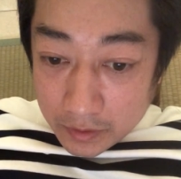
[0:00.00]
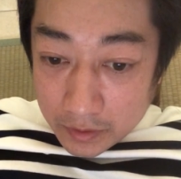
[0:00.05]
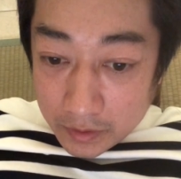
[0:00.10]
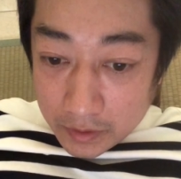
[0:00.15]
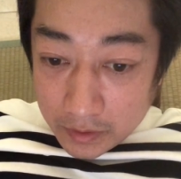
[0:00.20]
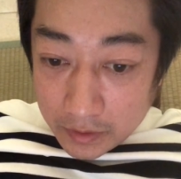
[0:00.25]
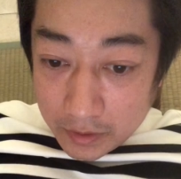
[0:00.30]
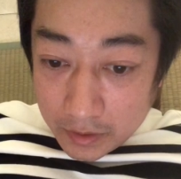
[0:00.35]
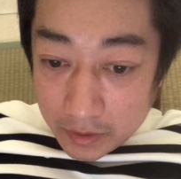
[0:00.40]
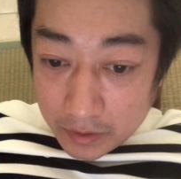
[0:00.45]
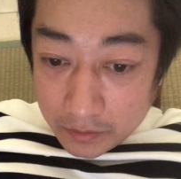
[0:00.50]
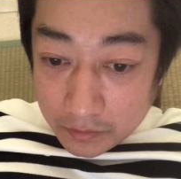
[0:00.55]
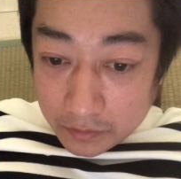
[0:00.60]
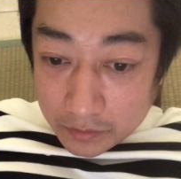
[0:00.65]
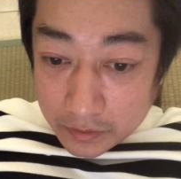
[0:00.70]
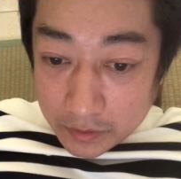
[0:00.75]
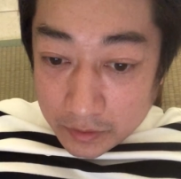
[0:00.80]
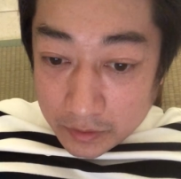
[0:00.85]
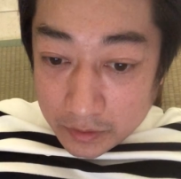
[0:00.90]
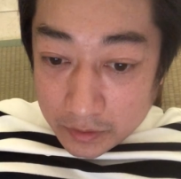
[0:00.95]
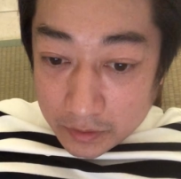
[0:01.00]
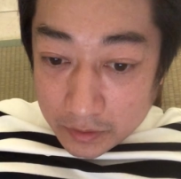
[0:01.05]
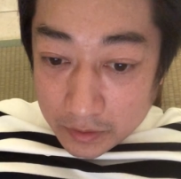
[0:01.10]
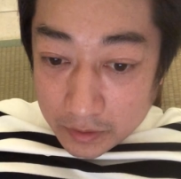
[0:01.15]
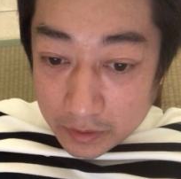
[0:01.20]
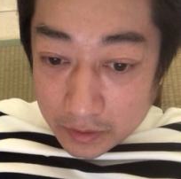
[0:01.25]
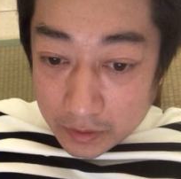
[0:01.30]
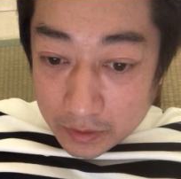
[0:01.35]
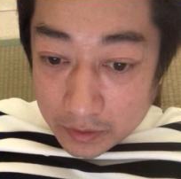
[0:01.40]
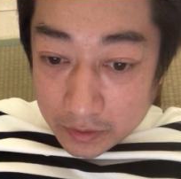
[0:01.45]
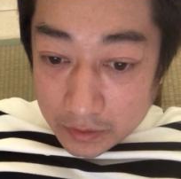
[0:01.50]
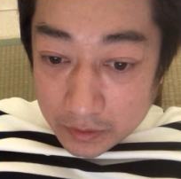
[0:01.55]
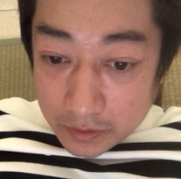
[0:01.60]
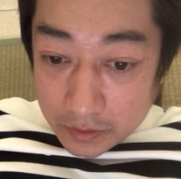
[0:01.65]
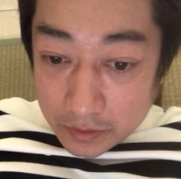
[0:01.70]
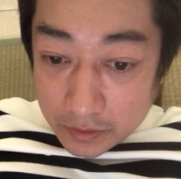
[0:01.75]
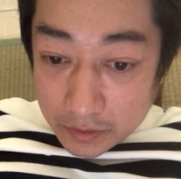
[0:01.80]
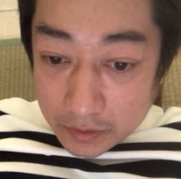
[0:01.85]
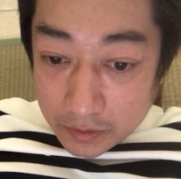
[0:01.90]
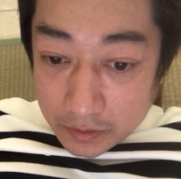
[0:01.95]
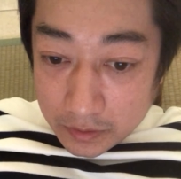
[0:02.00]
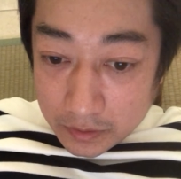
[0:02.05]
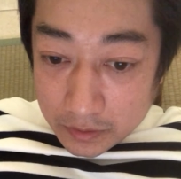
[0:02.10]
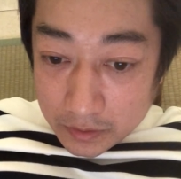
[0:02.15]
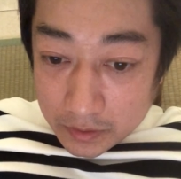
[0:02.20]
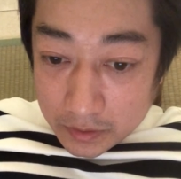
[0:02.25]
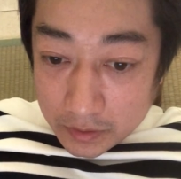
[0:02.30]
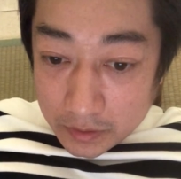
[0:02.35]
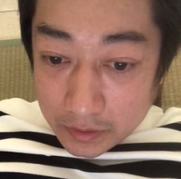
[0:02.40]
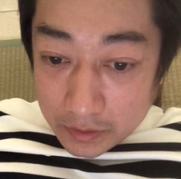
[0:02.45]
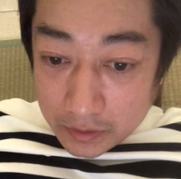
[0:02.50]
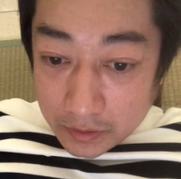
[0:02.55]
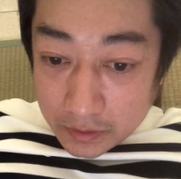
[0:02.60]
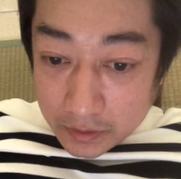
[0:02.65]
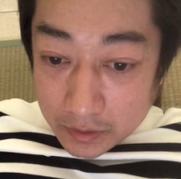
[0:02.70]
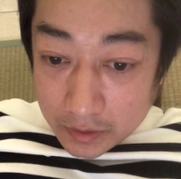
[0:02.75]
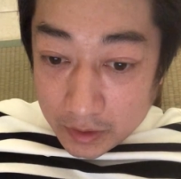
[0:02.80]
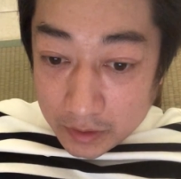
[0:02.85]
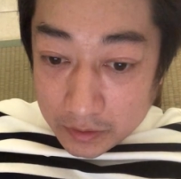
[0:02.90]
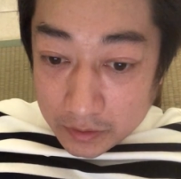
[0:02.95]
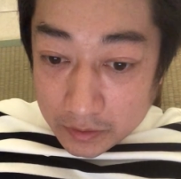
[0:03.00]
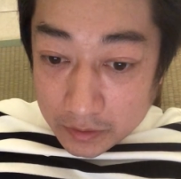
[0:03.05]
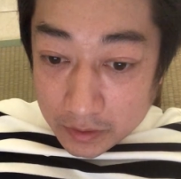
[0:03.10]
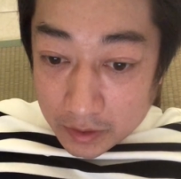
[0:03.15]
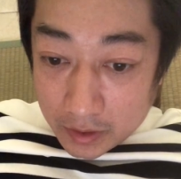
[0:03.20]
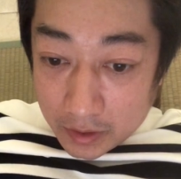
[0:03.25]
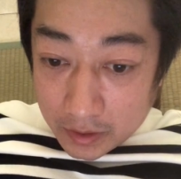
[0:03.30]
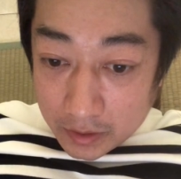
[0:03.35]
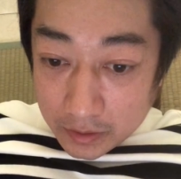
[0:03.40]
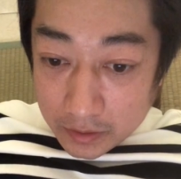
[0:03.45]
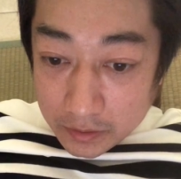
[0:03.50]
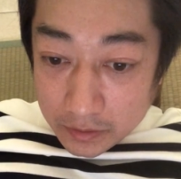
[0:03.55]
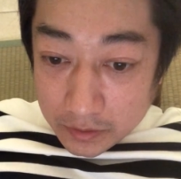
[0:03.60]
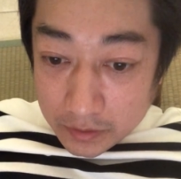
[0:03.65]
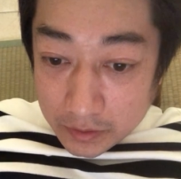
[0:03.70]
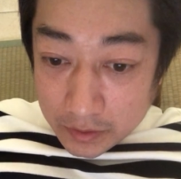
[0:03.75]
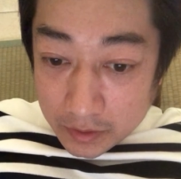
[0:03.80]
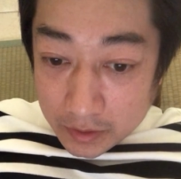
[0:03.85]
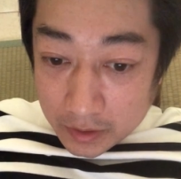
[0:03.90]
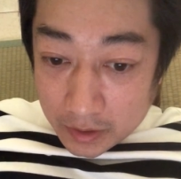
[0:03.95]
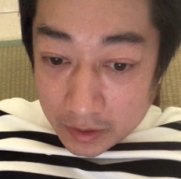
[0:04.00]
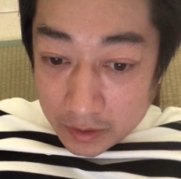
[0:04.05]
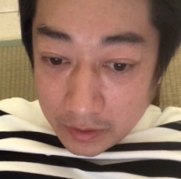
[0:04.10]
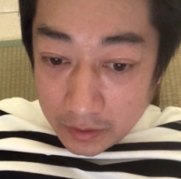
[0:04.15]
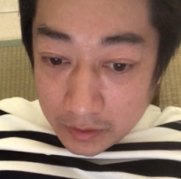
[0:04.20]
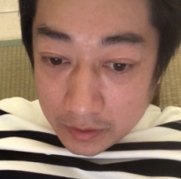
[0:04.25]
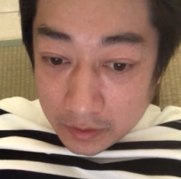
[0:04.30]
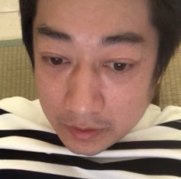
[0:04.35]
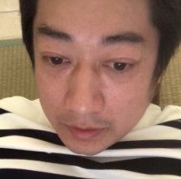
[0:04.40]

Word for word: 禁煙と心,、えー、心血管疾患